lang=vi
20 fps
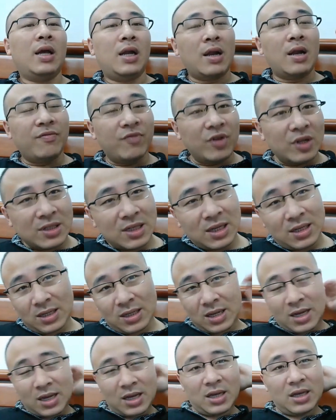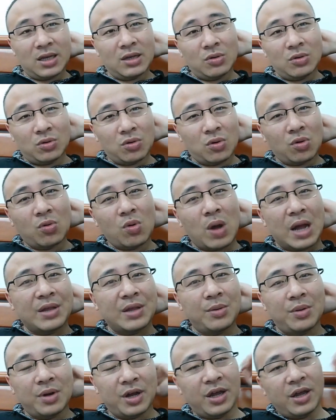làm phiên dịch này, có quá
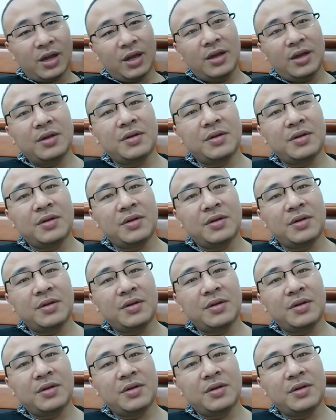nhiều nghề.